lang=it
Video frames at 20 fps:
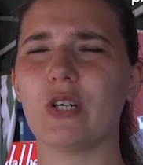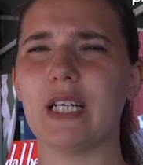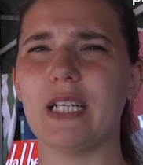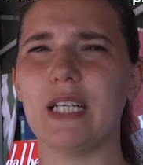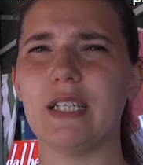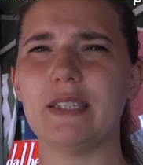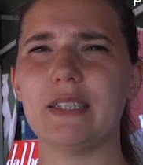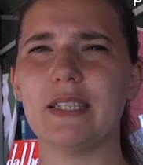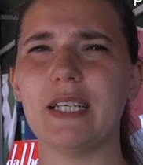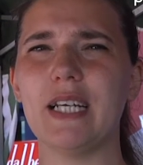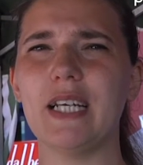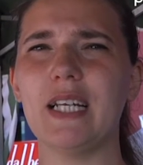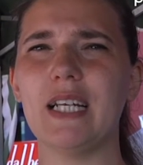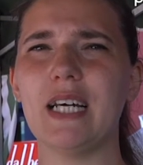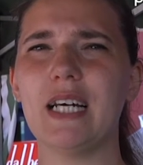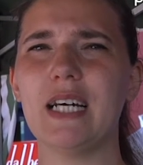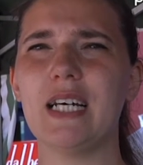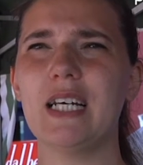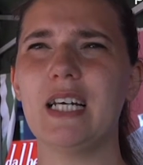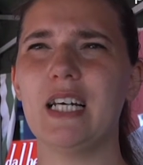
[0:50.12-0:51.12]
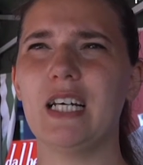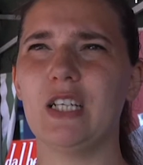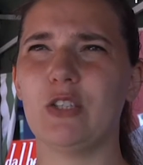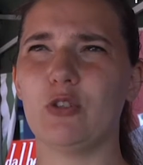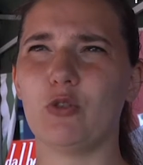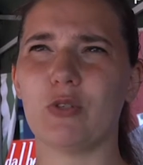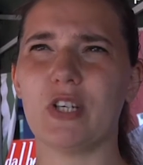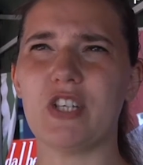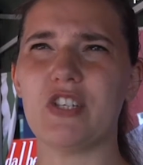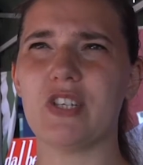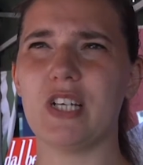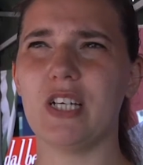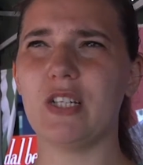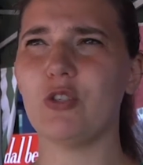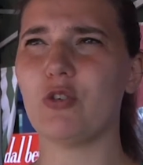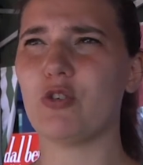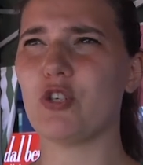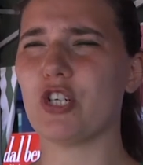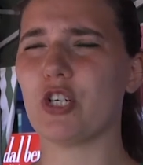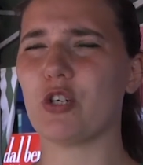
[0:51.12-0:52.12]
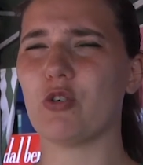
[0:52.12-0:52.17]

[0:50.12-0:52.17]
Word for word: clientela, non essendoci